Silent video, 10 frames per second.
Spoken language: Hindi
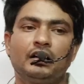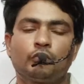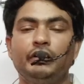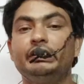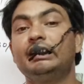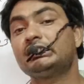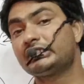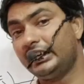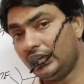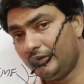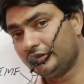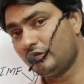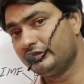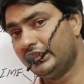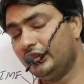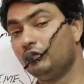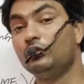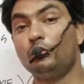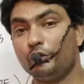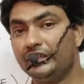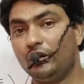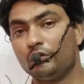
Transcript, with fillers: कोई लंग्स का इन्फेक्शन हो जाए नमोनिया